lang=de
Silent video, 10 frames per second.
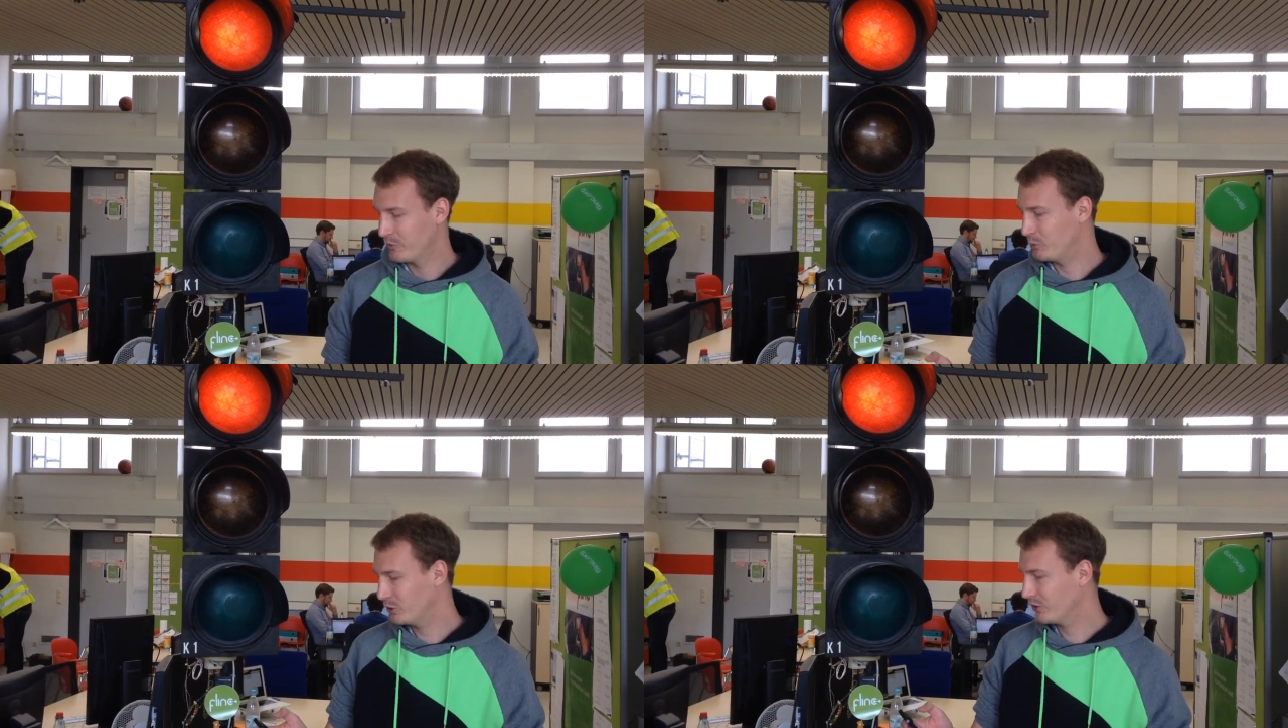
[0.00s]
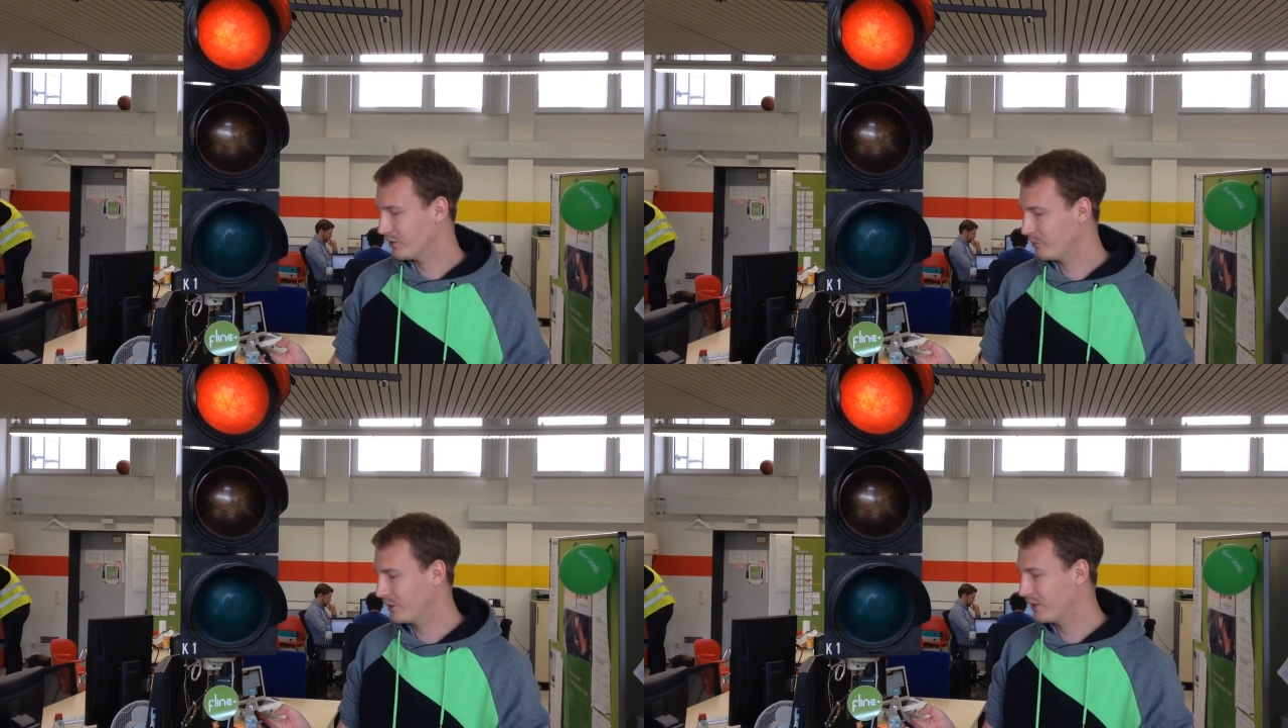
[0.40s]
Ich möchte euch
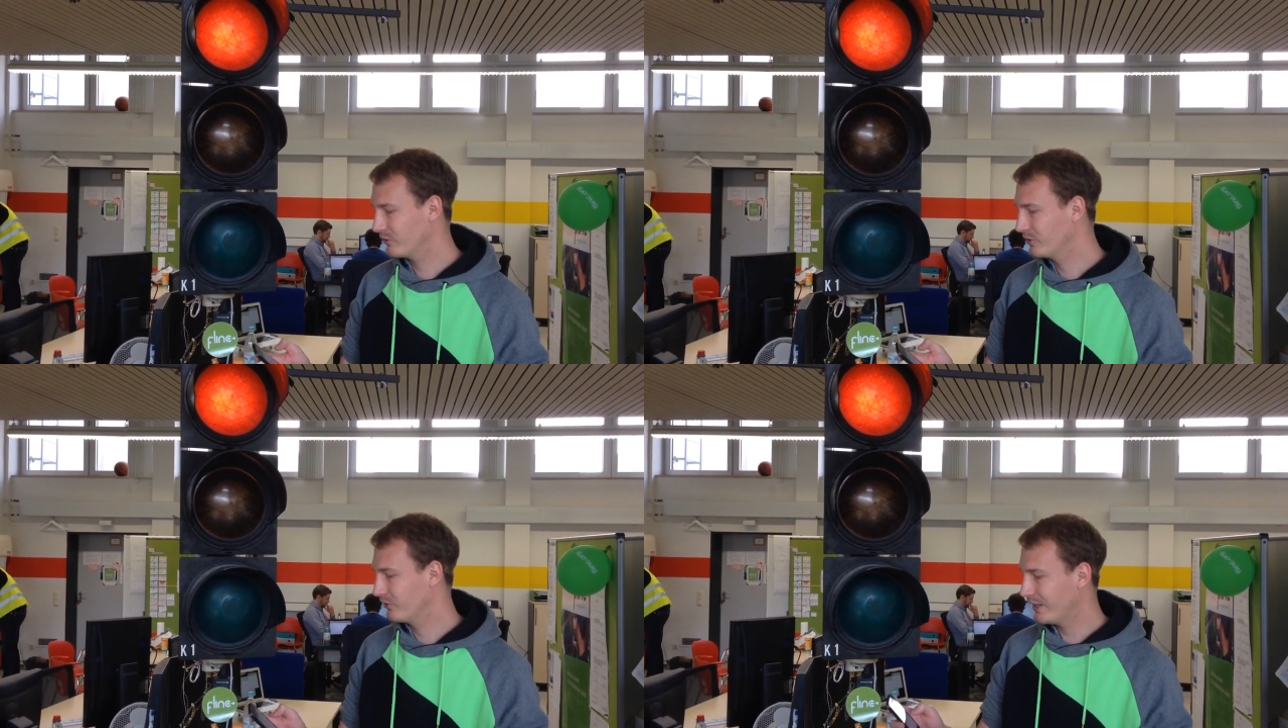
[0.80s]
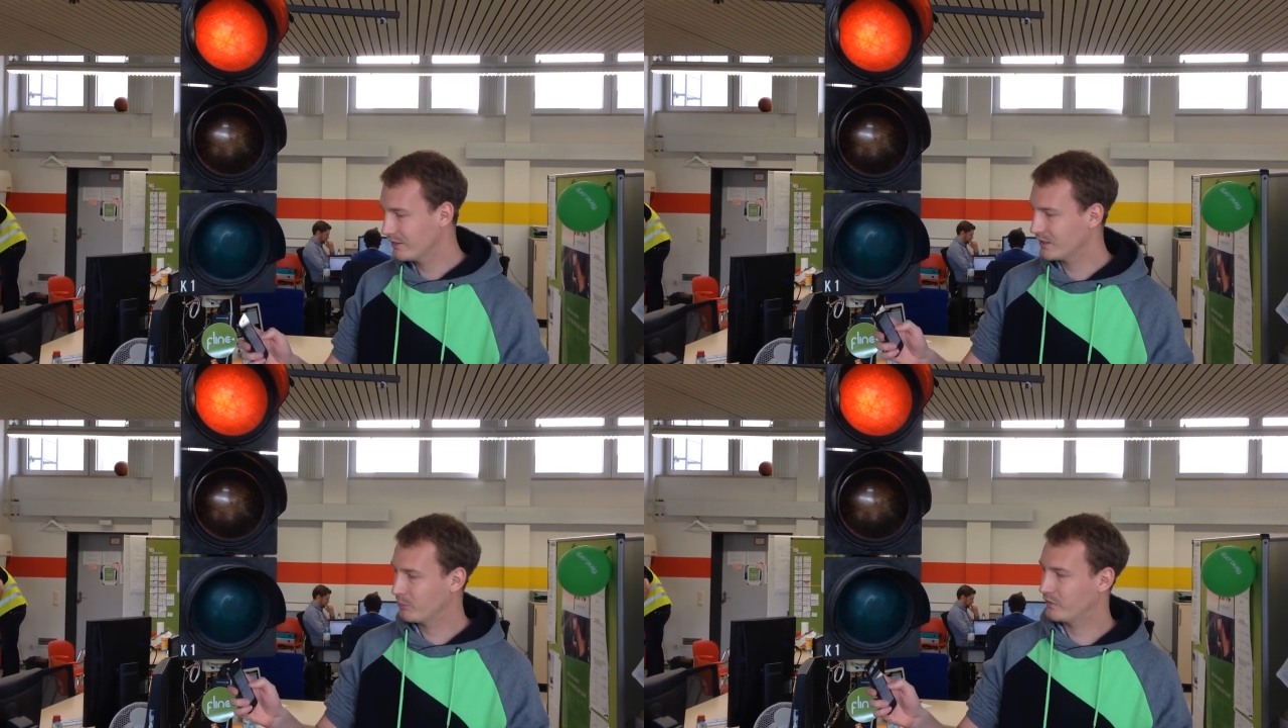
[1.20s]
das mal ganz kurz
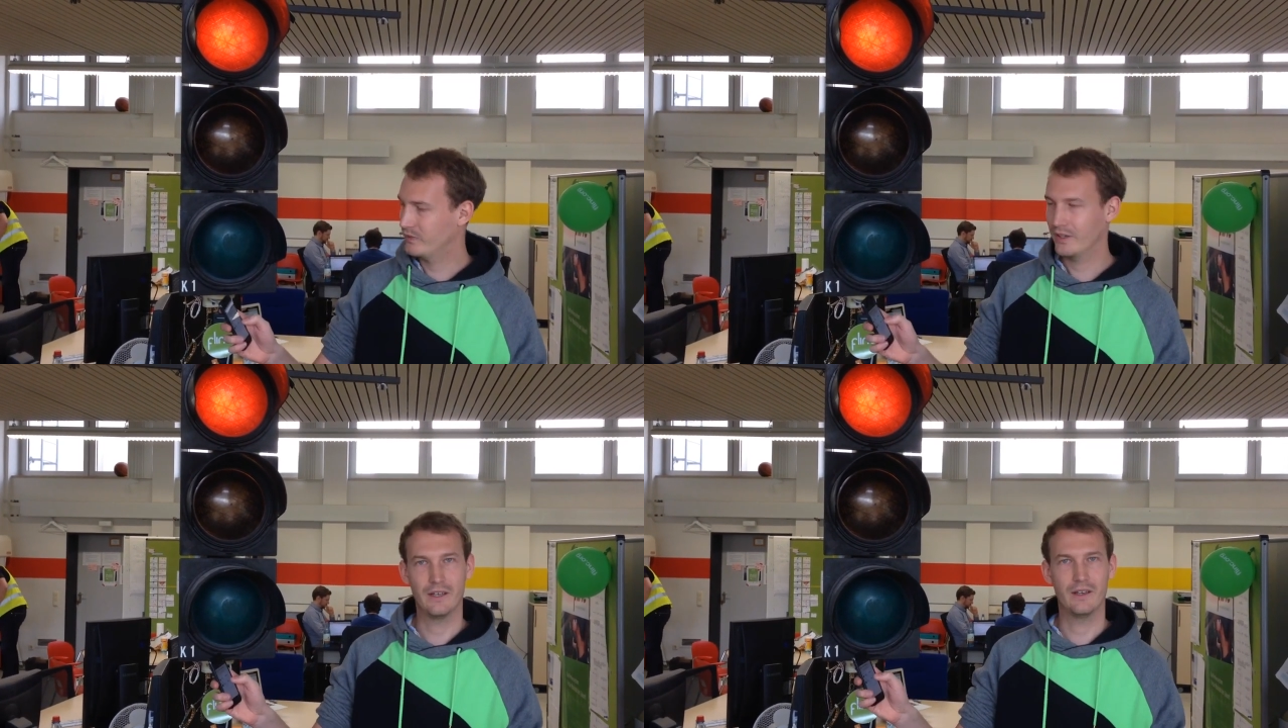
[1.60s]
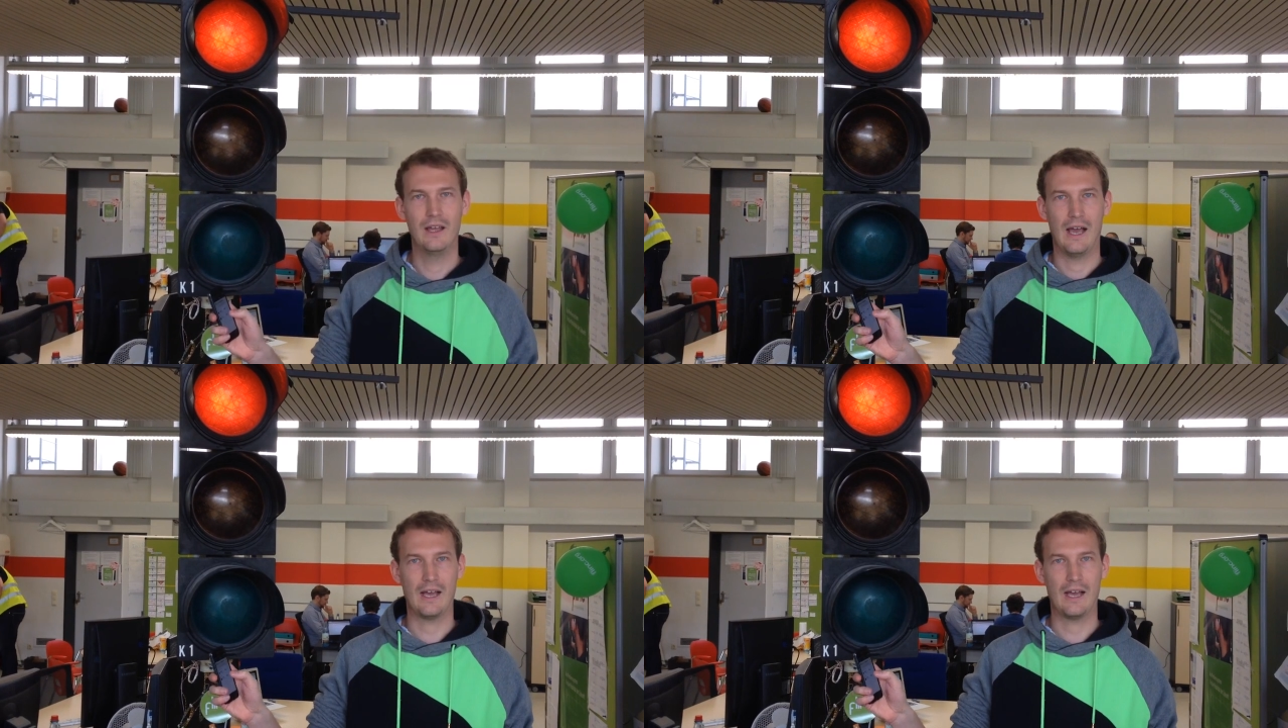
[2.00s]
zeigen. Ich habe jetzt hier eine